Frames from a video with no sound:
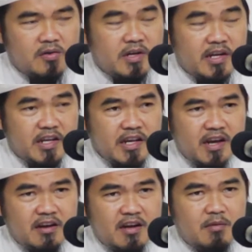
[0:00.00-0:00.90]
Dan ini
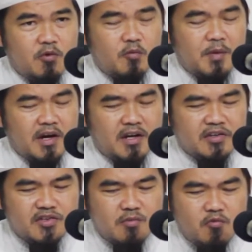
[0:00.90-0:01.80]
adalah merupakan
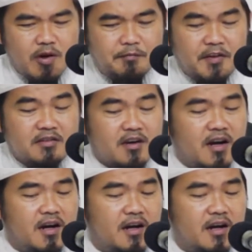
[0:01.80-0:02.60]
sebuah fitrah